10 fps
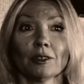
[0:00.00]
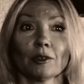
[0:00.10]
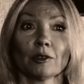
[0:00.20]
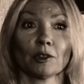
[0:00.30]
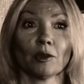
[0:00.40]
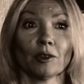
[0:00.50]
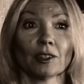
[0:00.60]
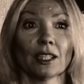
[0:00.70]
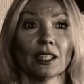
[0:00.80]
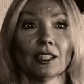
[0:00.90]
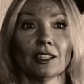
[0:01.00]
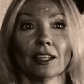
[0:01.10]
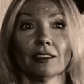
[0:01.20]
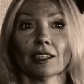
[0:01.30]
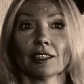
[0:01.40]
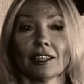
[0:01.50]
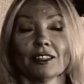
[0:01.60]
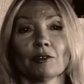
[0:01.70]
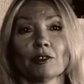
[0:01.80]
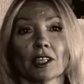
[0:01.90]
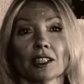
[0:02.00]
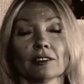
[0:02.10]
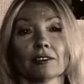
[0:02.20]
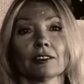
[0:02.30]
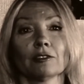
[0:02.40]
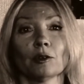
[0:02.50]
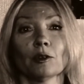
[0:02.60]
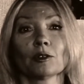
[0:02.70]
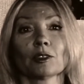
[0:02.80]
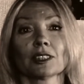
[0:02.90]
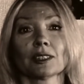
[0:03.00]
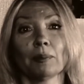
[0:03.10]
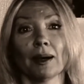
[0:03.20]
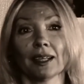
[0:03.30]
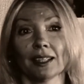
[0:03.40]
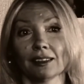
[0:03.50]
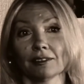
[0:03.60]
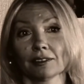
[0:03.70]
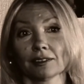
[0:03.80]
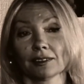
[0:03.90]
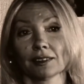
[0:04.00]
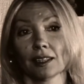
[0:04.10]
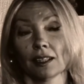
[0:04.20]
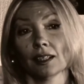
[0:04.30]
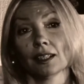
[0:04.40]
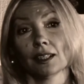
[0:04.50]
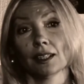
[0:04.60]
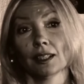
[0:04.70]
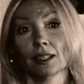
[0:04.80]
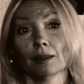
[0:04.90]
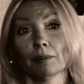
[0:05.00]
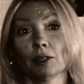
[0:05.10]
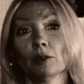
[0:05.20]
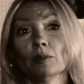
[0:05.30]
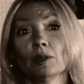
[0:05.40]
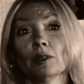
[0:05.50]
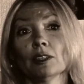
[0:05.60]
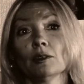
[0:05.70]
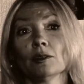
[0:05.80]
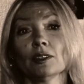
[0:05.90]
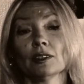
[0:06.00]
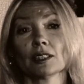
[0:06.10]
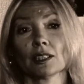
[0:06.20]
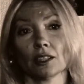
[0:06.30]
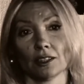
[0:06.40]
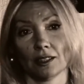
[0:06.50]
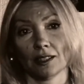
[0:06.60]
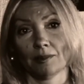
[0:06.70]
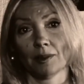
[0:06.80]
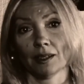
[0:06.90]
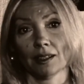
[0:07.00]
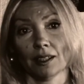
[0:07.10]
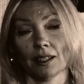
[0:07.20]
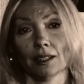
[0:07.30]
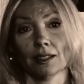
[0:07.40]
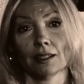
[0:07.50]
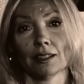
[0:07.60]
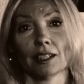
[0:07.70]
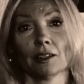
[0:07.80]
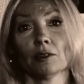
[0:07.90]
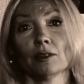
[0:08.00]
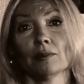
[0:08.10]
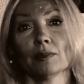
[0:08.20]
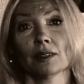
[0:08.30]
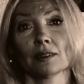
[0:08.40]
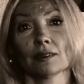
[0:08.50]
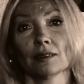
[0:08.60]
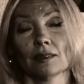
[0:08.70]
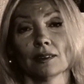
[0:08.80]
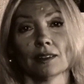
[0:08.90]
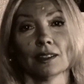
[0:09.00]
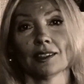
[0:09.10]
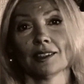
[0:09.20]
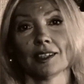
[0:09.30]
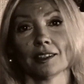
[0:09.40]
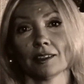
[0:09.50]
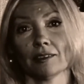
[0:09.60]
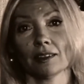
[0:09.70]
кружок и неоднократно участвовала в конкурсах поэтов. Потом Юлия Друнина скажет о себе «Я родом не из детства,